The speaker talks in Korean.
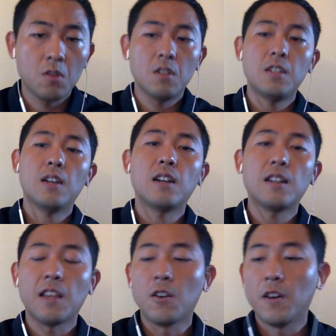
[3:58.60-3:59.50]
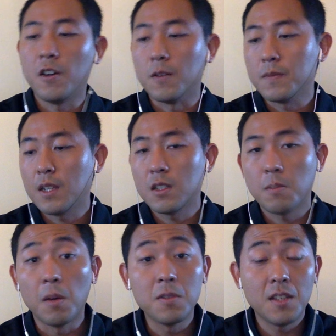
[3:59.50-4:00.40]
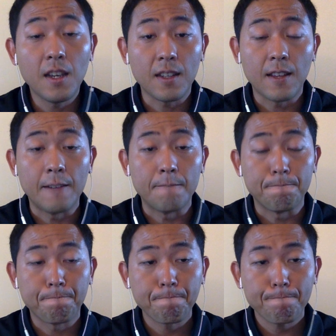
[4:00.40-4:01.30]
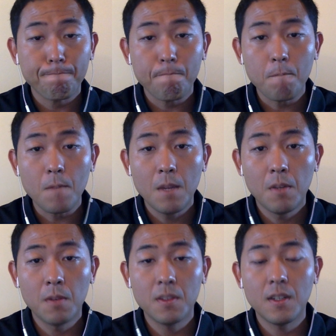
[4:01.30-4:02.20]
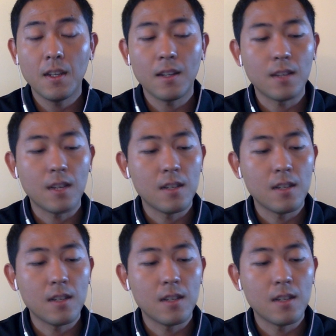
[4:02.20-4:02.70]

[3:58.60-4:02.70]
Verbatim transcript: 시작을 하게 된 거예요. 나 이제 버블티 해야겠다. 버블티를 해야겠다.